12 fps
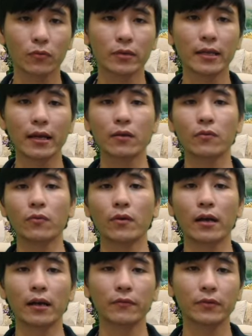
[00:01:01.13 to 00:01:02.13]
quý giá của
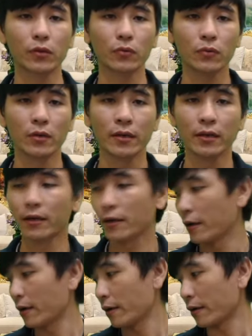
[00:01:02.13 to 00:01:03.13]
hãng Vitu
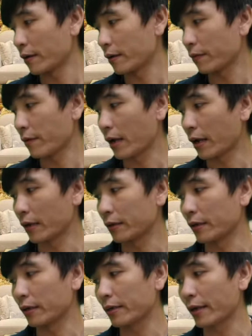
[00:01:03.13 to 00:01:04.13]
và
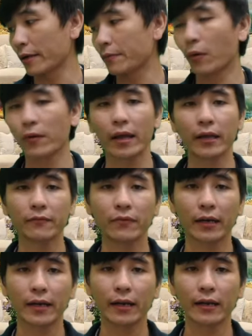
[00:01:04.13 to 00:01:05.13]
những cái màu đen
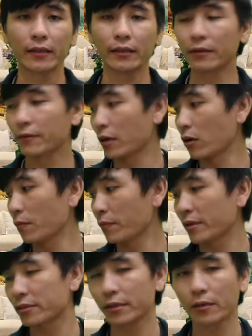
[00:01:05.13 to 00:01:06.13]
phần đen là những cái gốm
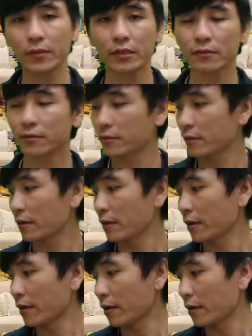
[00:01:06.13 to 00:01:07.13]
ceramic
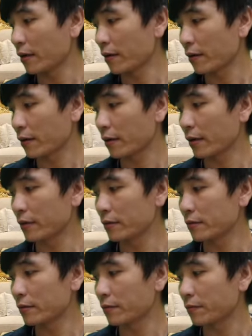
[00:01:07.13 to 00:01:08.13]
kính
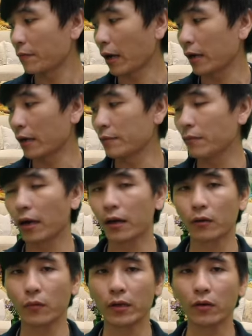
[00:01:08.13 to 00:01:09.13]
mặt kính màn
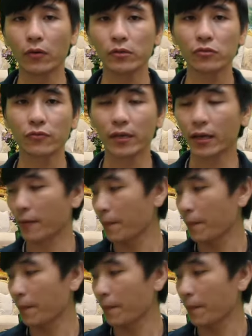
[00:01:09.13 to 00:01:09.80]
hình nguyên khối Sophia